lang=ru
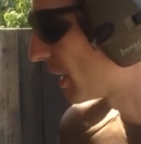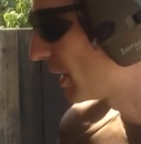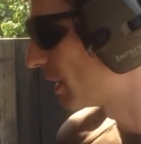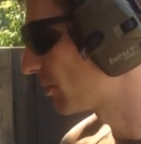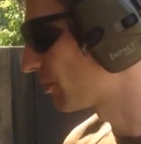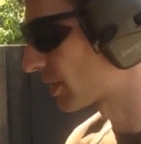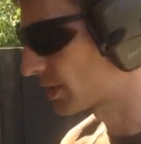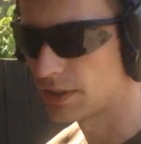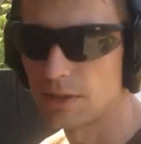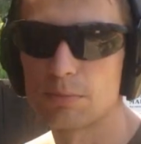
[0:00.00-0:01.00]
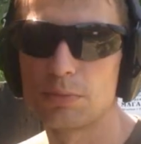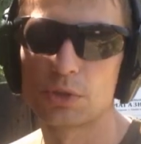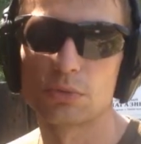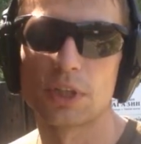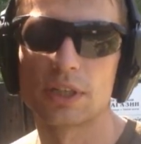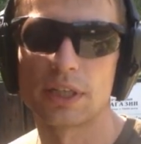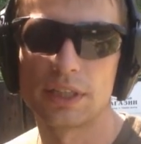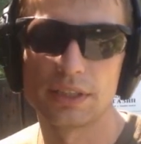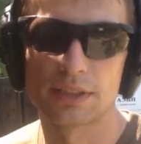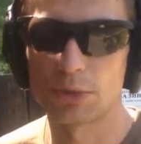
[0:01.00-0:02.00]
на эти форты безумно
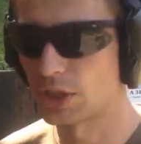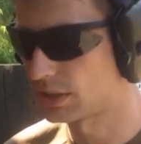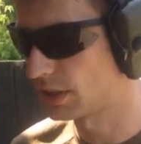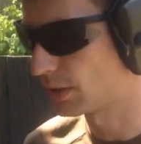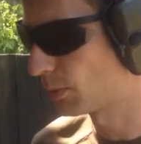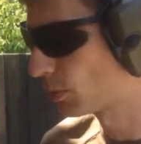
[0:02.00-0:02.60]
дорогие запчасти. Я не